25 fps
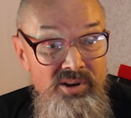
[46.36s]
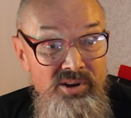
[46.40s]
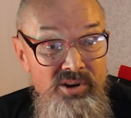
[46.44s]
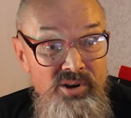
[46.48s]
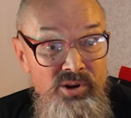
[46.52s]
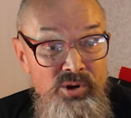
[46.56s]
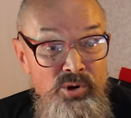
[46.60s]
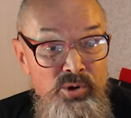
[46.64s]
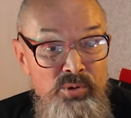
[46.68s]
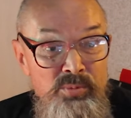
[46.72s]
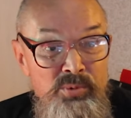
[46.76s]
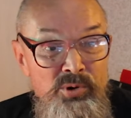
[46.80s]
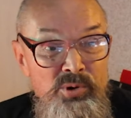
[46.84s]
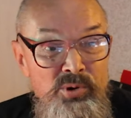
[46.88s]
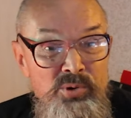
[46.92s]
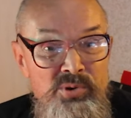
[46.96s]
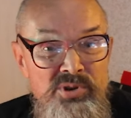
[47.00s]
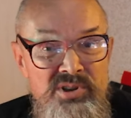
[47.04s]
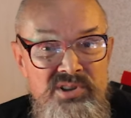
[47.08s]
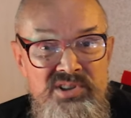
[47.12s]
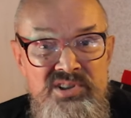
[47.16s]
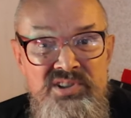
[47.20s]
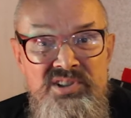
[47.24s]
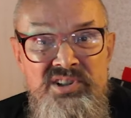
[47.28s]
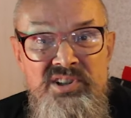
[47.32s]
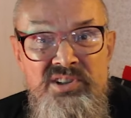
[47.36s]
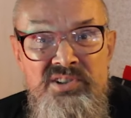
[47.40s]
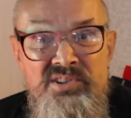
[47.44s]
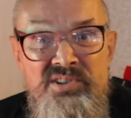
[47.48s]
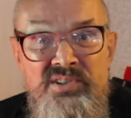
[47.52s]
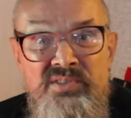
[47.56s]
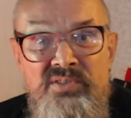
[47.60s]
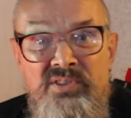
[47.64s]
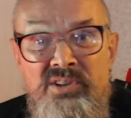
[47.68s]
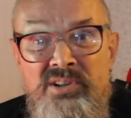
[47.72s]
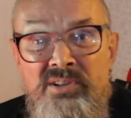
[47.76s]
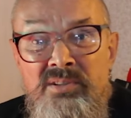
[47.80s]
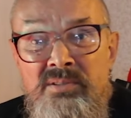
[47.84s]
люблю не с
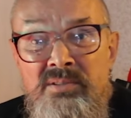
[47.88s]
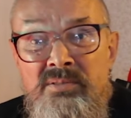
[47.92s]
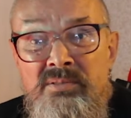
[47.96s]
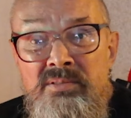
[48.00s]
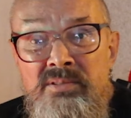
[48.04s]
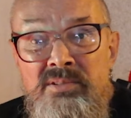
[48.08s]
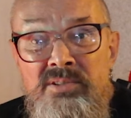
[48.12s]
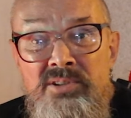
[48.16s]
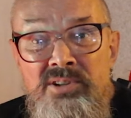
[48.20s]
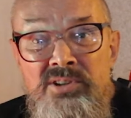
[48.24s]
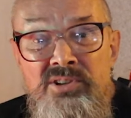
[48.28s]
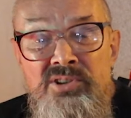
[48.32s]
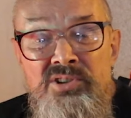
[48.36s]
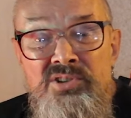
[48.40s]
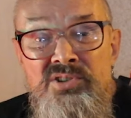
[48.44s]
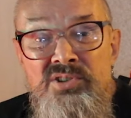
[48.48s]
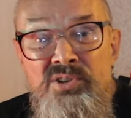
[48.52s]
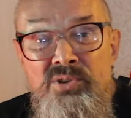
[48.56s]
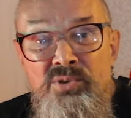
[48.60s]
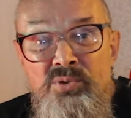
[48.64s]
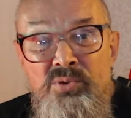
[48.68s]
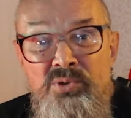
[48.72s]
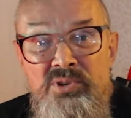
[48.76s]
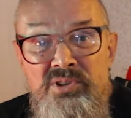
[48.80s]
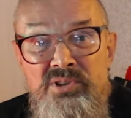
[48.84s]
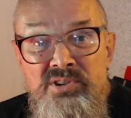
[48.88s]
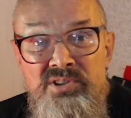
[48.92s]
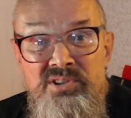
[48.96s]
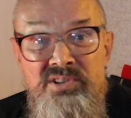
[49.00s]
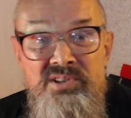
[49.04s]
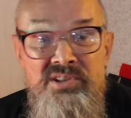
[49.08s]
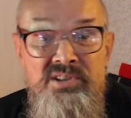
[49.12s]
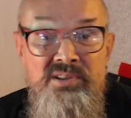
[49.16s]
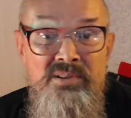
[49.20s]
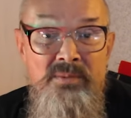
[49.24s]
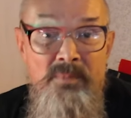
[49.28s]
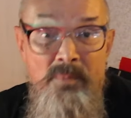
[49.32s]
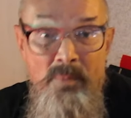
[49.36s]
детства и не с
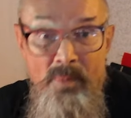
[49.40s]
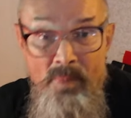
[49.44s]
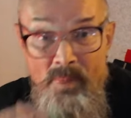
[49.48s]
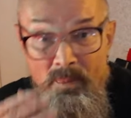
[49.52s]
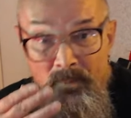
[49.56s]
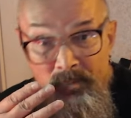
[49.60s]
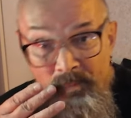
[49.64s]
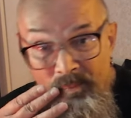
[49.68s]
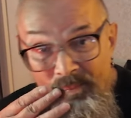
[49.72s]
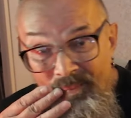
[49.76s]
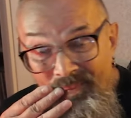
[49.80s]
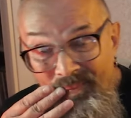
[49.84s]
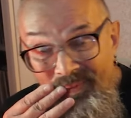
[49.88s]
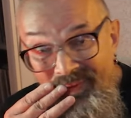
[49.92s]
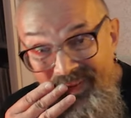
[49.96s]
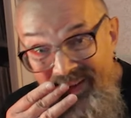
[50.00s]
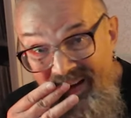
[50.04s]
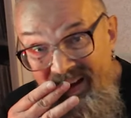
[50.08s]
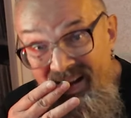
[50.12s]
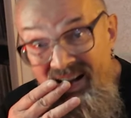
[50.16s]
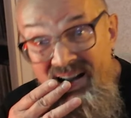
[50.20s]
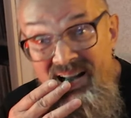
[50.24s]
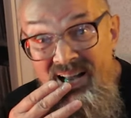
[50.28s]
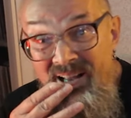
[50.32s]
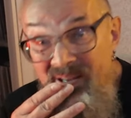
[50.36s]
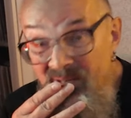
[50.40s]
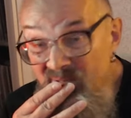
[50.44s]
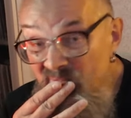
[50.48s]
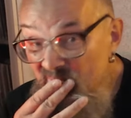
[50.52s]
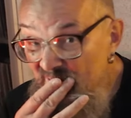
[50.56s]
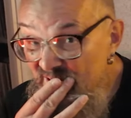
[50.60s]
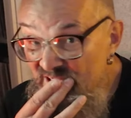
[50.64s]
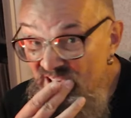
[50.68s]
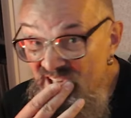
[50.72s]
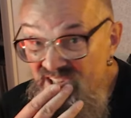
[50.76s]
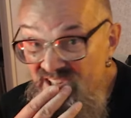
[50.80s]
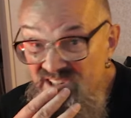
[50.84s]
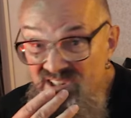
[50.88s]
юности, а
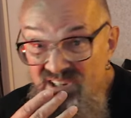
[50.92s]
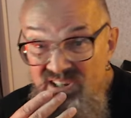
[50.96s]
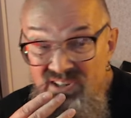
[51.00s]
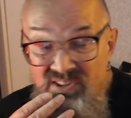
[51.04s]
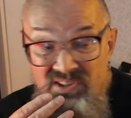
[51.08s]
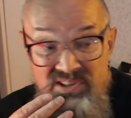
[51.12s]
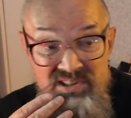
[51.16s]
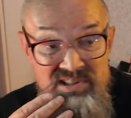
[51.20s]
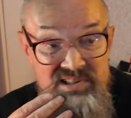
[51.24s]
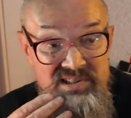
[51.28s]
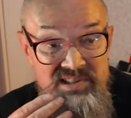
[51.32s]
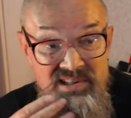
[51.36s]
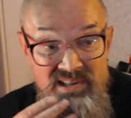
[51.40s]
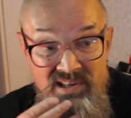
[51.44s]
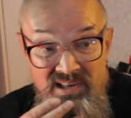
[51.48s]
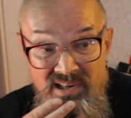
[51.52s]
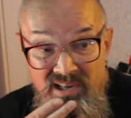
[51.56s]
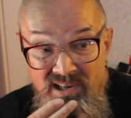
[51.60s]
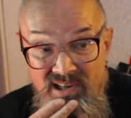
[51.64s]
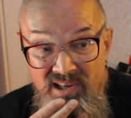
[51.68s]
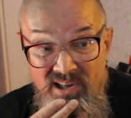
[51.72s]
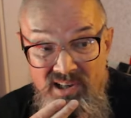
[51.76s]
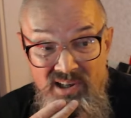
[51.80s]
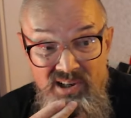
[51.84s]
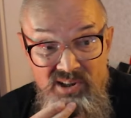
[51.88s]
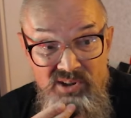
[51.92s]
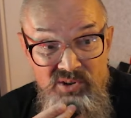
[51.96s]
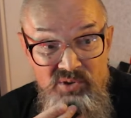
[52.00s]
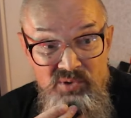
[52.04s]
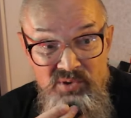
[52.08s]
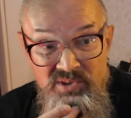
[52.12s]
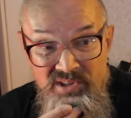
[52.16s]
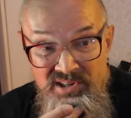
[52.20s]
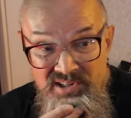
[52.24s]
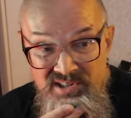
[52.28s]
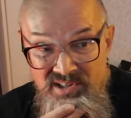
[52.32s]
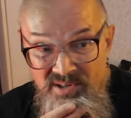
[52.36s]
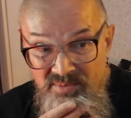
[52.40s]
со зрелости. Ну,
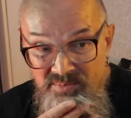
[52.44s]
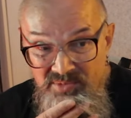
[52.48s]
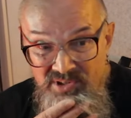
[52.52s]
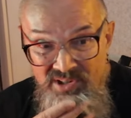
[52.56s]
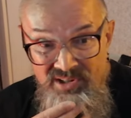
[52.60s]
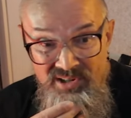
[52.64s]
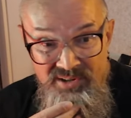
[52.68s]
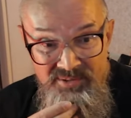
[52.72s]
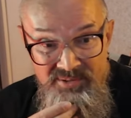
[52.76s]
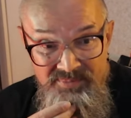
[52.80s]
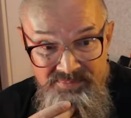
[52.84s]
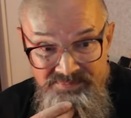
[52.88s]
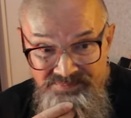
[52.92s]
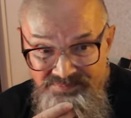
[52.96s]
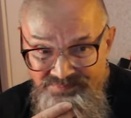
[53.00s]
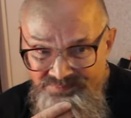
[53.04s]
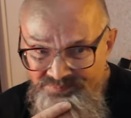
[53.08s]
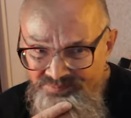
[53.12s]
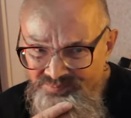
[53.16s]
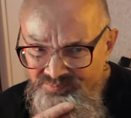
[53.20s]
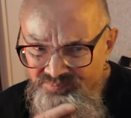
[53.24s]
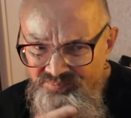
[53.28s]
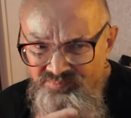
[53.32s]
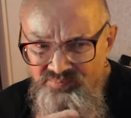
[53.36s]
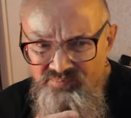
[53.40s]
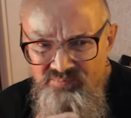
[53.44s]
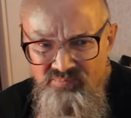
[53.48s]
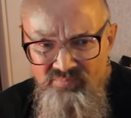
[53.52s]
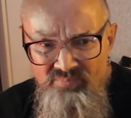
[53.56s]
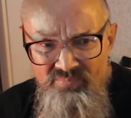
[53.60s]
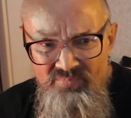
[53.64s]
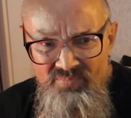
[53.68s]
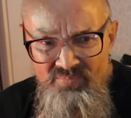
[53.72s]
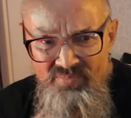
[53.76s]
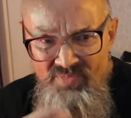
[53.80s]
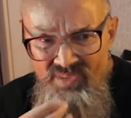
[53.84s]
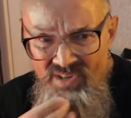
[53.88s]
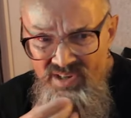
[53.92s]
на самом деле,
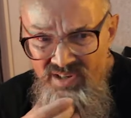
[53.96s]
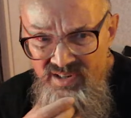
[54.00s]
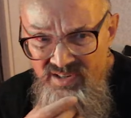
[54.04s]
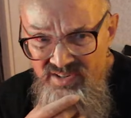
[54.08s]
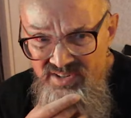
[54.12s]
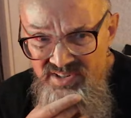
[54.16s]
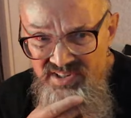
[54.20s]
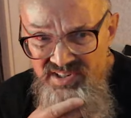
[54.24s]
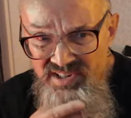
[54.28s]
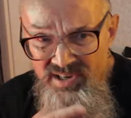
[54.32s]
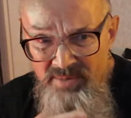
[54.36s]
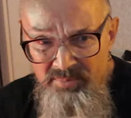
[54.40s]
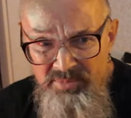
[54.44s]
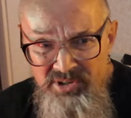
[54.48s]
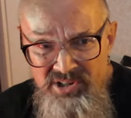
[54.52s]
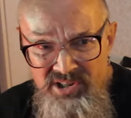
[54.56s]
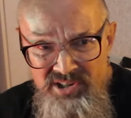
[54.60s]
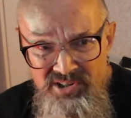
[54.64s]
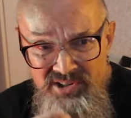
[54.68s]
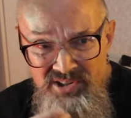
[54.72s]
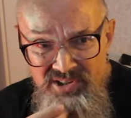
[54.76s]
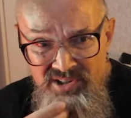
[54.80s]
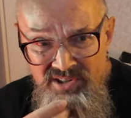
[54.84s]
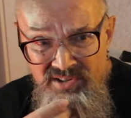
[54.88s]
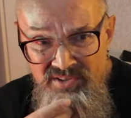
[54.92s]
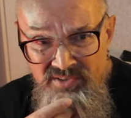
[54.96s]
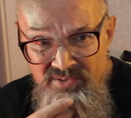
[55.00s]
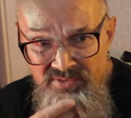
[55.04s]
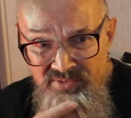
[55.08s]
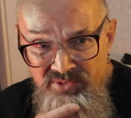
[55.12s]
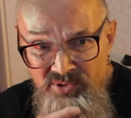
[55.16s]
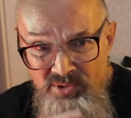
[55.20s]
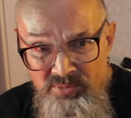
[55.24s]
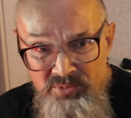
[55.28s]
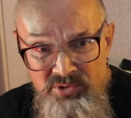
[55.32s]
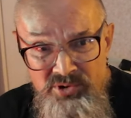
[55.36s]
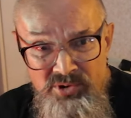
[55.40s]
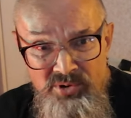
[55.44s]
сомнение в
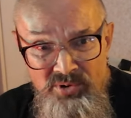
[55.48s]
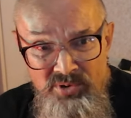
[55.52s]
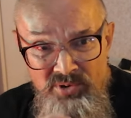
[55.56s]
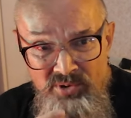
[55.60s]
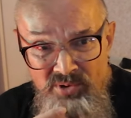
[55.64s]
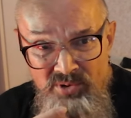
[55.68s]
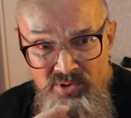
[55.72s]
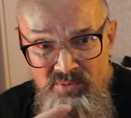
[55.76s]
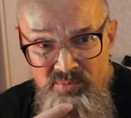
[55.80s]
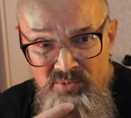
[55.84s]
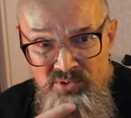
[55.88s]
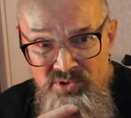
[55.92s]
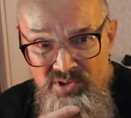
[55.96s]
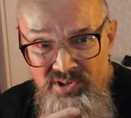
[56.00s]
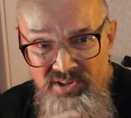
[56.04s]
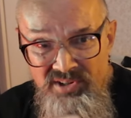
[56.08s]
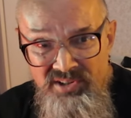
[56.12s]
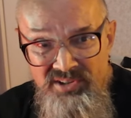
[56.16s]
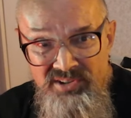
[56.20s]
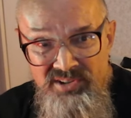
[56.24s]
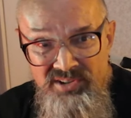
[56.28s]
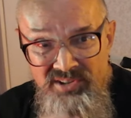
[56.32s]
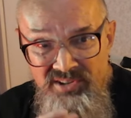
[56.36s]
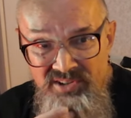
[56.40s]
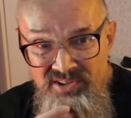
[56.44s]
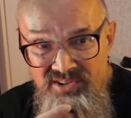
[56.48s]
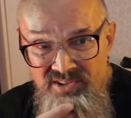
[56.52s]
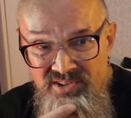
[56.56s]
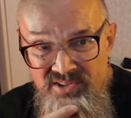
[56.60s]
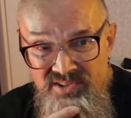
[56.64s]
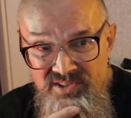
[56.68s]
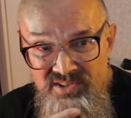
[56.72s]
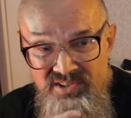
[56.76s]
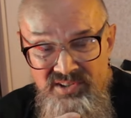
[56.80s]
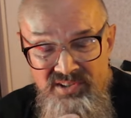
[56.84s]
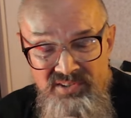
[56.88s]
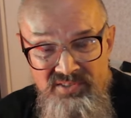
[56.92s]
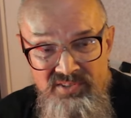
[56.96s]
том, что рок-музыка – это
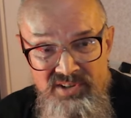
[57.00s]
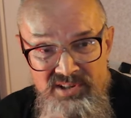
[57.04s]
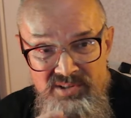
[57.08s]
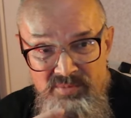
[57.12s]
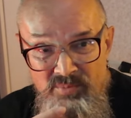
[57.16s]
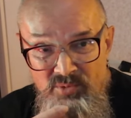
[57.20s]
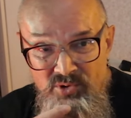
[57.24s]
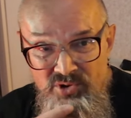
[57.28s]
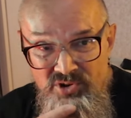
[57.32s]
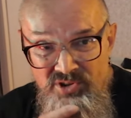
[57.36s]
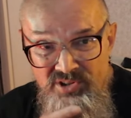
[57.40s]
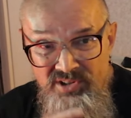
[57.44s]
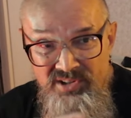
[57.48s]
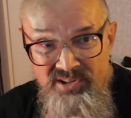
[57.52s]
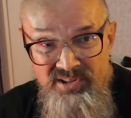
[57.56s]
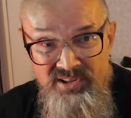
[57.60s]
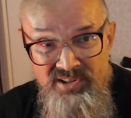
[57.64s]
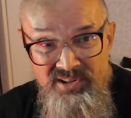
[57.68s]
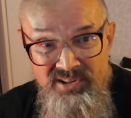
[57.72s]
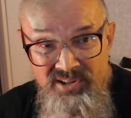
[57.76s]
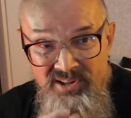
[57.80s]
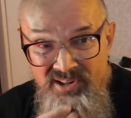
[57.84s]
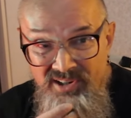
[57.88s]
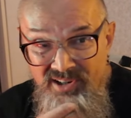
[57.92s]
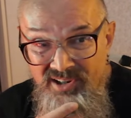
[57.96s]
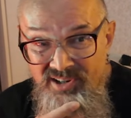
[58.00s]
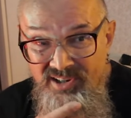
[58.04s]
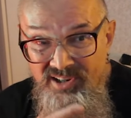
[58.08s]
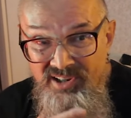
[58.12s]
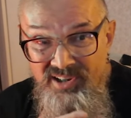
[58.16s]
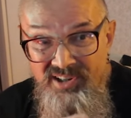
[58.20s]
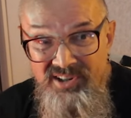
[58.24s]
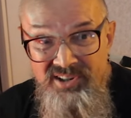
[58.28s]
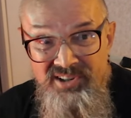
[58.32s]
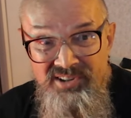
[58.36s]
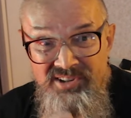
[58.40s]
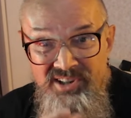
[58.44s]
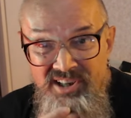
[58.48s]
единственное возможное
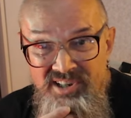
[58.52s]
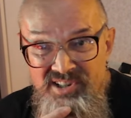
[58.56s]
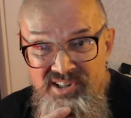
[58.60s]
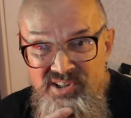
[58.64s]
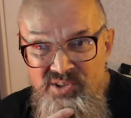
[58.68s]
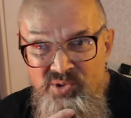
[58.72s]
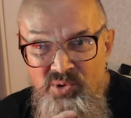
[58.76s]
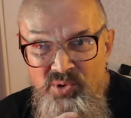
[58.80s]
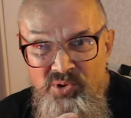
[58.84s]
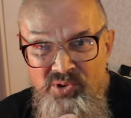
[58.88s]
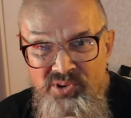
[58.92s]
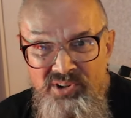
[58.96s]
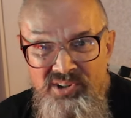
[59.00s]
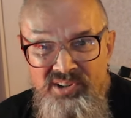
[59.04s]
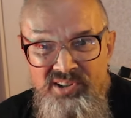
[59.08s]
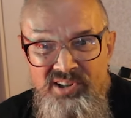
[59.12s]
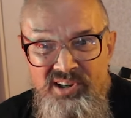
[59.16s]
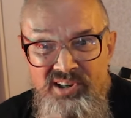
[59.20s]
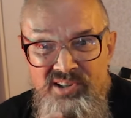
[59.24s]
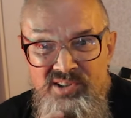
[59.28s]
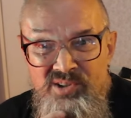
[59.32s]
и достойное для